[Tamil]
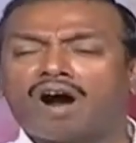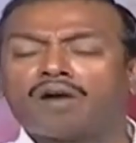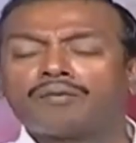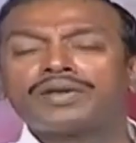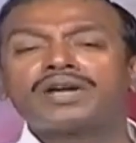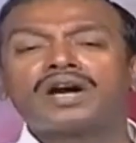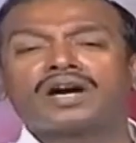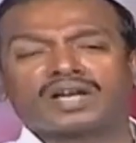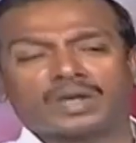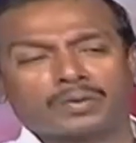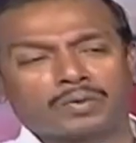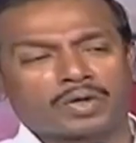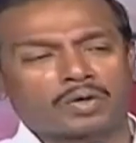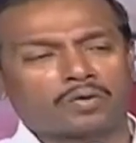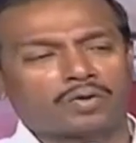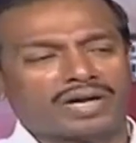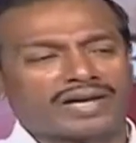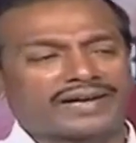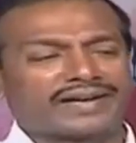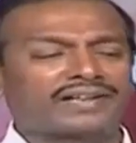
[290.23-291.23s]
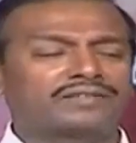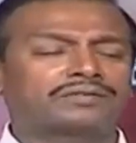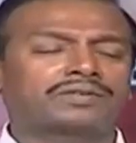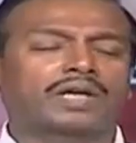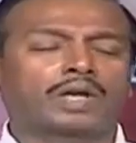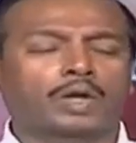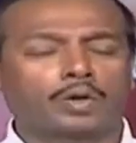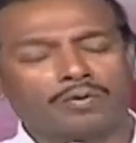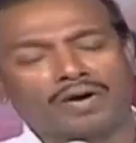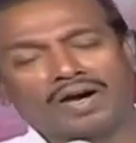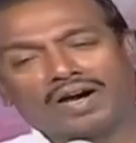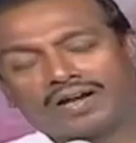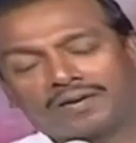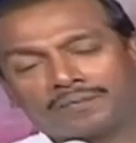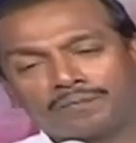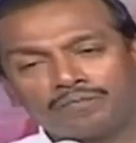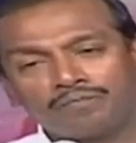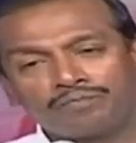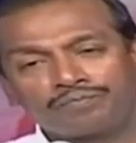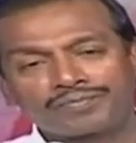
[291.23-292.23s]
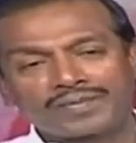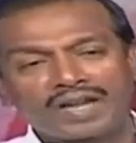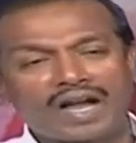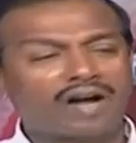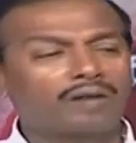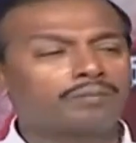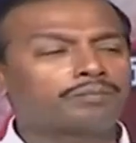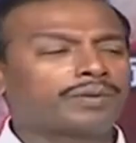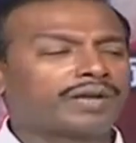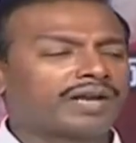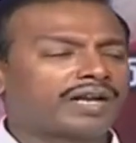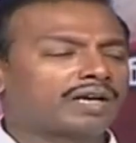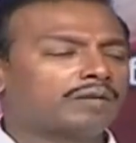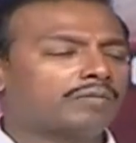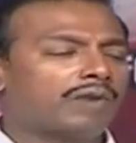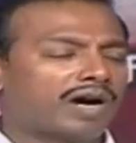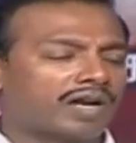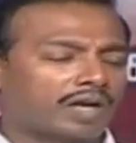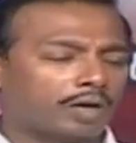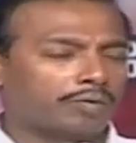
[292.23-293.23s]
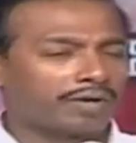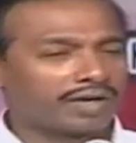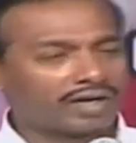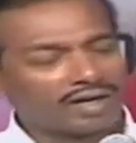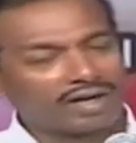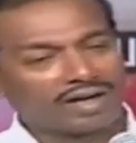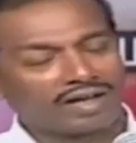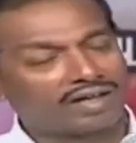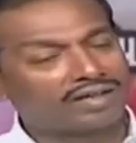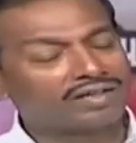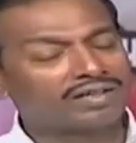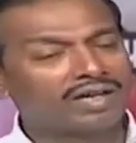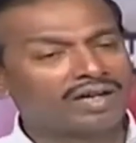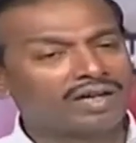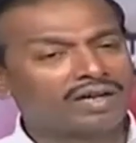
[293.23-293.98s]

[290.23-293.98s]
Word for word: ஆவியானவர் உங்களுக்கு தருவார் ஆம் பெரியமானவர்களே